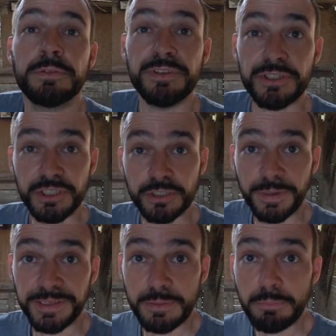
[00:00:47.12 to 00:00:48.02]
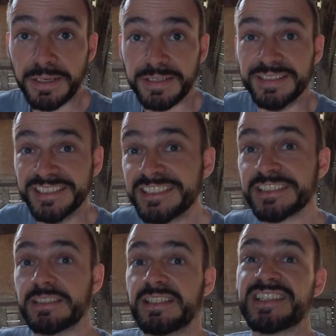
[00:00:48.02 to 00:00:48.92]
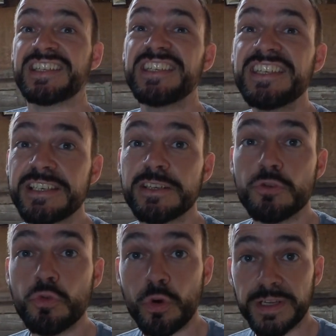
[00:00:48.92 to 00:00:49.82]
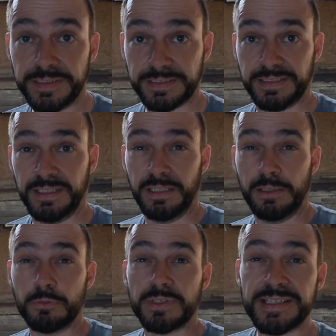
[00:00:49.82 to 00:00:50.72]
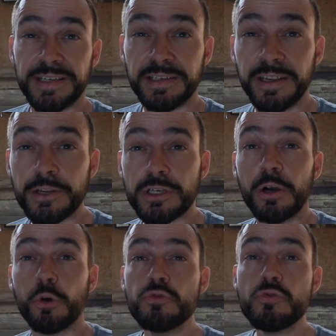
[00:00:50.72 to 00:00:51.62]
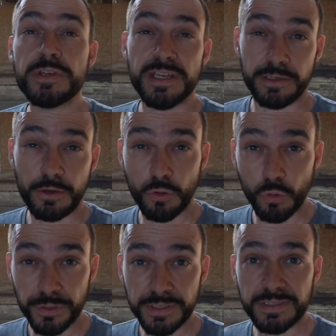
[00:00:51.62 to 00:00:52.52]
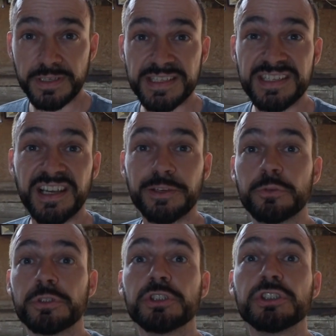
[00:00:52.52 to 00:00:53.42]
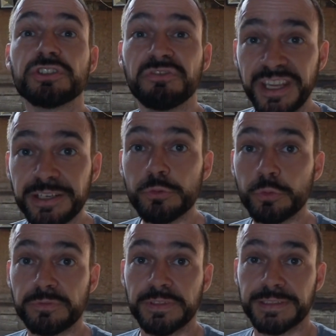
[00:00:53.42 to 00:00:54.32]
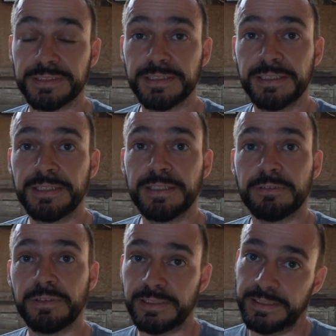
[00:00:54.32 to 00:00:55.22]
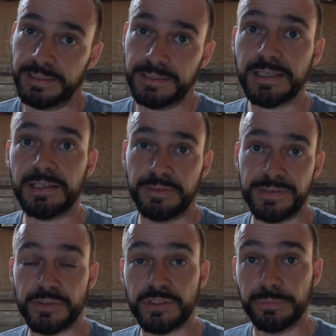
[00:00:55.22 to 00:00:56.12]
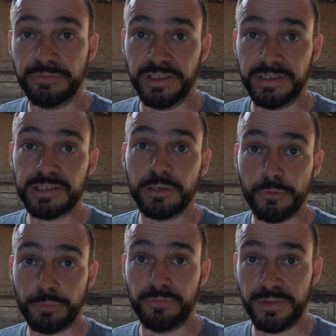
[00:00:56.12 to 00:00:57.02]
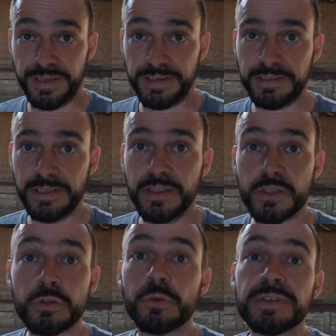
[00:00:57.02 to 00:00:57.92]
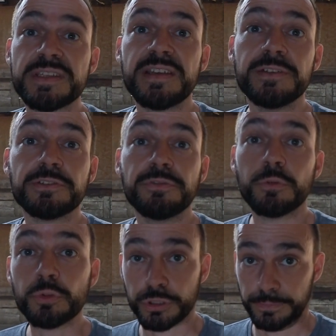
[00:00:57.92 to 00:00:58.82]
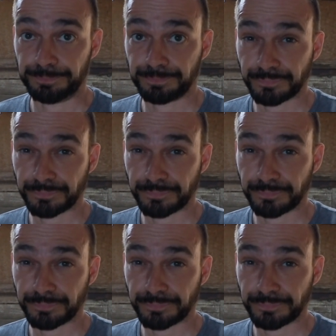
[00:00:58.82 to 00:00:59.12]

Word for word: Wichtig bei den Matten ist, dass sie dick genug ist und das hat eigentlich auch nur den Grund, dass sie dadurch schwer genug wird. Weil klar, wenn sich die Pferde drauf bewegen, sollten sie ja nicht verrutschen.